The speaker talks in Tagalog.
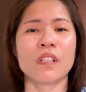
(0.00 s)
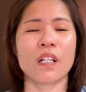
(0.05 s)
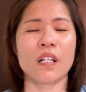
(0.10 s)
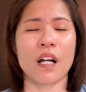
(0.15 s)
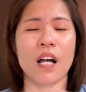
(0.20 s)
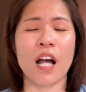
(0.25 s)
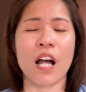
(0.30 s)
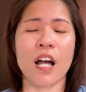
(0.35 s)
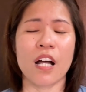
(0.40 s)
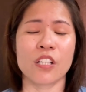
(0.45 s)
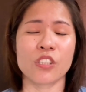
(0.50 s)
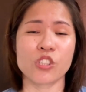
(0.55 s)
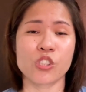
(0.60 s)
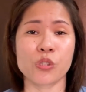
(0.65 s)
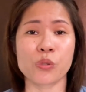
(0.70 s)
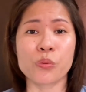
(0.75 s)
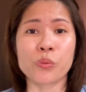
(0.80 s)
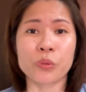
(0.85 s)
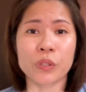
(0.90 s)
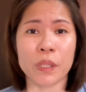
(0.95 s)
uh,
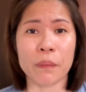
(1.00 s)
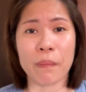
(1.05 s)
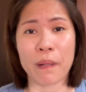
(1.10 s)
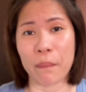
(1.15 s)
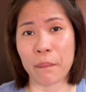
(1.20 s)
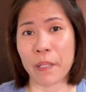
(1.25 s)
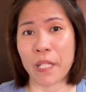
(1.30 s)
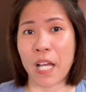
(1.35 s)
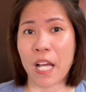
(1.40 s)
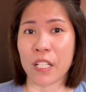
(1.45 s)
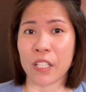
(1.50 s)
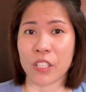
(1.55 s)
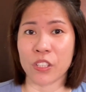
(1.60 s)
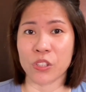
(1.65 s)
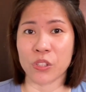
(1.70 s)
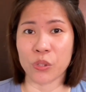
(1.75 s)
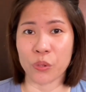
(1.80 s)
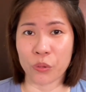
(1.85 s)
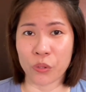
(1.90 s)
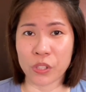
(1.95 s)
due na babayaran
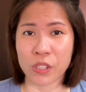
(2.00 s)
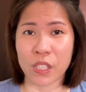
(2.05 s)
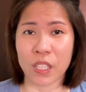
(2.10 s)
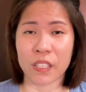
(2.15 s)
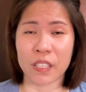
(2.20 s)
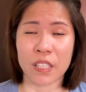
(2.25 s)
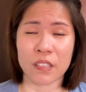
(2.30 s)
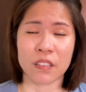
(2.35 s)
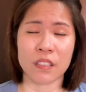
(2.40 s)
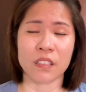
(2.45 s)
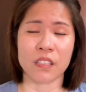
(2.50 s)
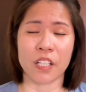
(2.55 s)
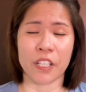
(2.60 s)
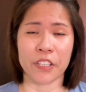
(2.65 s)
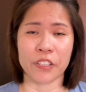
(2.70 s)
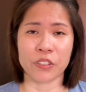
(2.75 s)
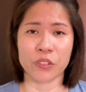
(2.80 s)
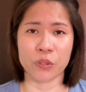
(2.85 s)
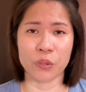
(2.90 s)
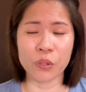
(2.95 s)
nyo sa credit
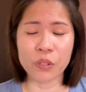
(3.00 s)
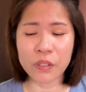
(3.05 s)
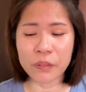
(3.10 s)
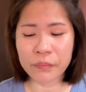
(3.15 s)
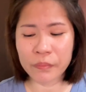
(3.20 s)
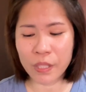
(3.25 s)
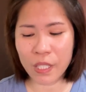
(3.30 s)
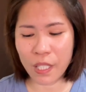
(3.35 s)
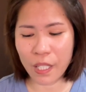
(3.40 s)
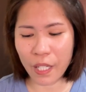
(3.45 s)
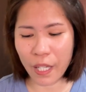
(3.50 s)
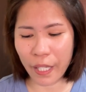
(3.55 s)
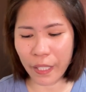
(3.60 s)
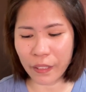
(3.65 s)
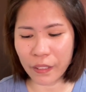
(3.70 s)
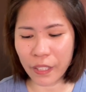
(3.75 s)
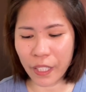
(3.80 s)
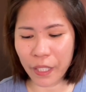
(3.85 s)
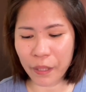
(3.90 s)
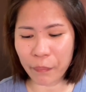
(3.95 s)
card nyo.
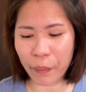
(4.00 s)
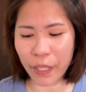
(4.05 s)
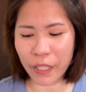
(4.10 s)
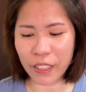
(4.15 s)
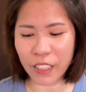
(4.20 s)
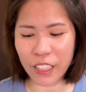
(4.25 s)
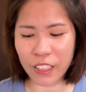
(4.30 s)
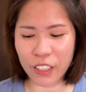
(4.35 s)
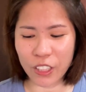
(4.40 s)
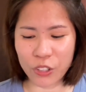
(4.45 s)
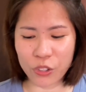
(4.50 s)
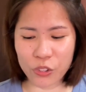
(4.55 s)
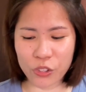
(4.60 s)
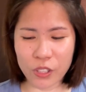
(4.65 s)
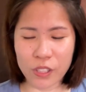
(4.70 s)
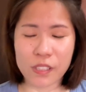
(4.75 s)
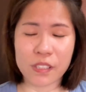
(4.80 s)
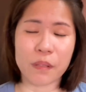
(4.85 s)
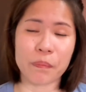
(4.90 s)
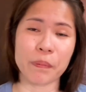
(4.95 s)
And then, makikita nyo
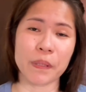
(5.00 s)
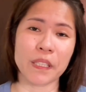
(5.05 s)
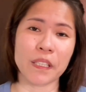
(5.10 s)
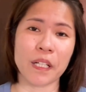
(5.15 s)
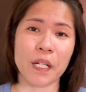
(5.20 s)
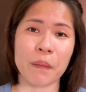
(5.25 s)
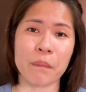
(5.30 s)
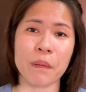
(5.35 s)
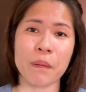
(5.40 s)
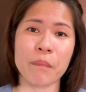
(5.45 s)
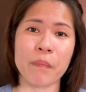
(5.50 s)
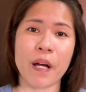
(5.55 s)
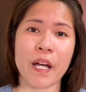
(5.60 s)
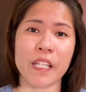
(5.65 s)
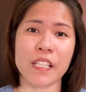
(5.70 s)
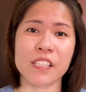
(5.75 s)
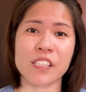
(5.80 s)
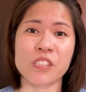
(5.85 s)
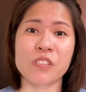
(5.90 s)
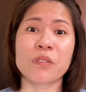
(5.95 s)
dyan sa
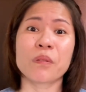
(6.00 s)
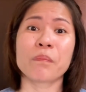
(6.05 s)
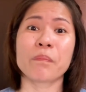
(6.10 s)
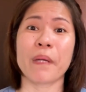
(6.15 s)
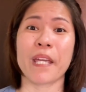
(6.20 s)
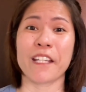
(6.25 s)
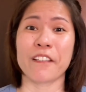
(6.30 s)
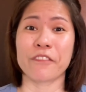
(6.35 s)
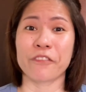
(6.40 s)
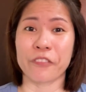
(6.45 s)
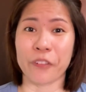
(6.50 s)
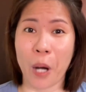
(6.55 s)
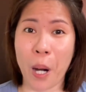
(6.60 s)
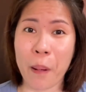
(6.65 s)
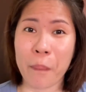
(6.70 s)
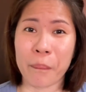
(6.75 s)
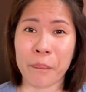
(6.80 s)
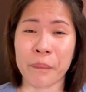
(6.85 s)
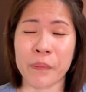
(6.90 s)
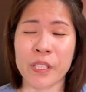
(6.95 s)
pinakababa is yung pay
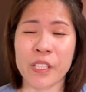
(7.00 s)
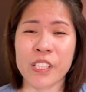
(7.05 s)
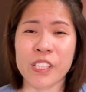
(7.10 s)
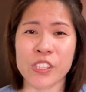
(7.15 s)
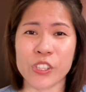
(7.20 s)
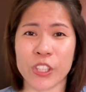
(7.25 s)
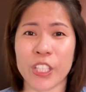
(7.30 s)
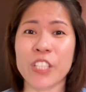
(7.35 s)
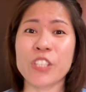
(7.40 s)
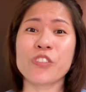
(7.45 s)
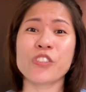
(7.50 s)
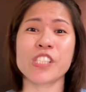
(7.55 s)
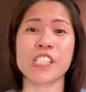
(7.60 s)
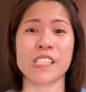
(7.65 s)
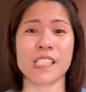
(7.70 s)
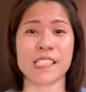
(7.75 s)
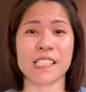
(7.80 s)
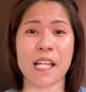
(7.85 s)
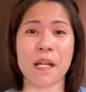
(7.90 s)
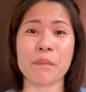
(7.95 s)
from. So, yan yung
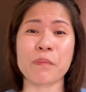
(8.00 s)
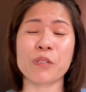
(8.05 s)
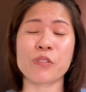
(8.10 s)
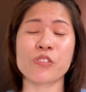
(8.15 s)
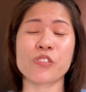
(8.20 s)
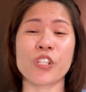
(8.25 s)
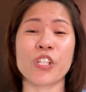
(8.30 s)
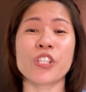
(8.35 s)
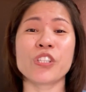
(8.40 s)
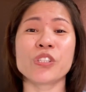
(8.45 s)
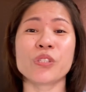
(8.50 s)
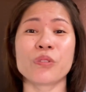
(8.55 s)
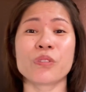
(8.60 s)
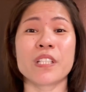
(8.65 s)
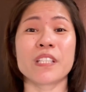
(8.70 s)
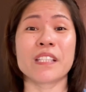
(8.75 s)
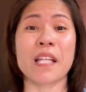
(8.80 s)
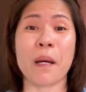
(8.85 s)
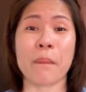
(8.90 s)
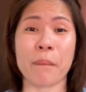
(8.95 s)
sinasabi ko sa inyo
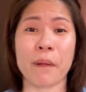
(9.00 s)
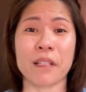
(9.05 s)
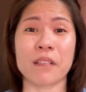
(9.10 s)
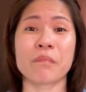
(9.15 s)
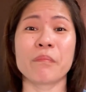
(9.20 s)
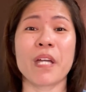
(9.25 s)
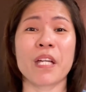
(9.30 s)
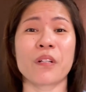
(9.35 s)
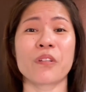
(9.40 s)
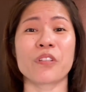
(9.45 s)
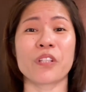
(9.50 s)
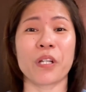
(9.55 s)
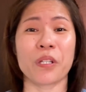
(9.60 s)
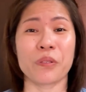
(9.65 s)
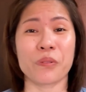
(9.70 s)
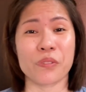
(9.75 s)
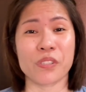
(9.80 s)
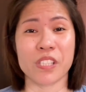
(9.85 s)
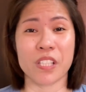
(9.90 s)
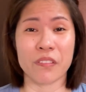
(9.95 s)
na dapat meron
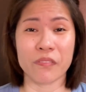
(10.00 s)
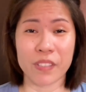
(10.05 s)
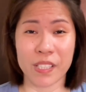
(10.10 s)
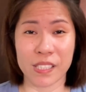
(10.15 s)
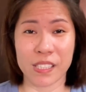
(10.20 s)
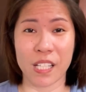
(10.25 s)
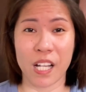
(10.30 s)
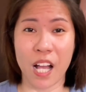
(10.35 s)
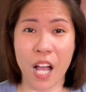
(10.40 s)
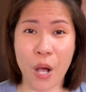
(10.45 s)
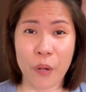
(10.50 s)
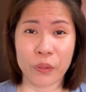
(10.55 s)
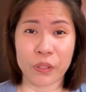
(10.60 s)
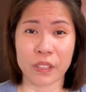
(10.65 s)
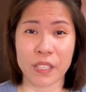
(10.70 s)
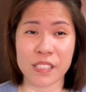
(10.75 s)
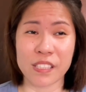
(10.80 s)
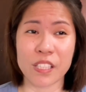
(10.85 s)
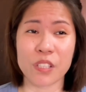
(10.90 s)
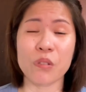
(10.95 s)
kayong savings account.
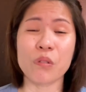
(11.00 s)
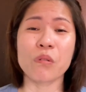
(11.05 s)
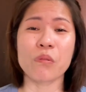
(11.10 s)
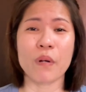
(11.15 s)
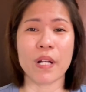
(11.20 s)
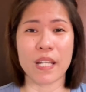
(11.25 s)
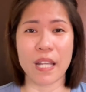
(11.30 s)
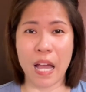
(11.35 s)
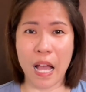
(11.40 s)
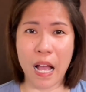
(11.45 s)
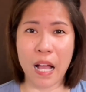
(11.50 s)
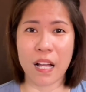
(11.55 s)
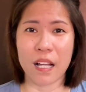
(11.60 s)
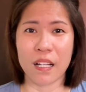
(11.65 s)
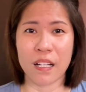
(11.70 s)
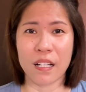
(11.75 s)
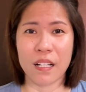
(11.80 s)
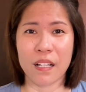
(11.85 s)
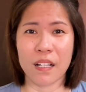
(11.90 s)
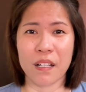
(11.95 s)
Kasi kung wala,
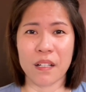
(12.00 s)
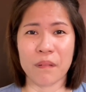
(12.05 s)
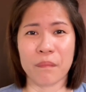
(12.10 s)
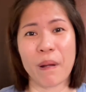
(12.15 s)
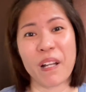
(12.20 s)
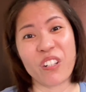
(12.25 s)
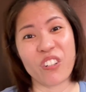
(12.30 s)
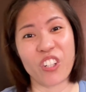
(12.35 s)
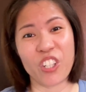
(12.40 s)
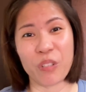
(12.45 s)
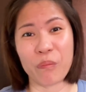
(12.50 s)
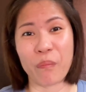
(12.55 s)
paano kayo